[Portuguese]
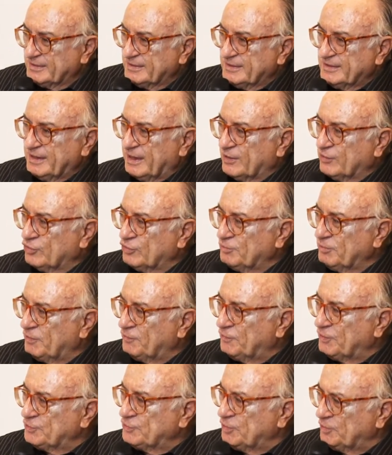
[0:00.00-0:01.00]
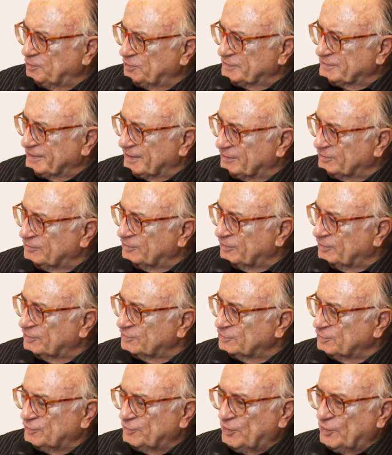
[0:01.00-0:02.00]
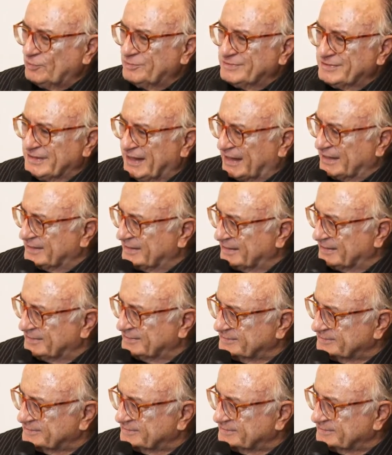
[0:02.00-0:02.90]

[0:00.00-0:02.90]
e a economia foi de 1%. Não resolveu nada.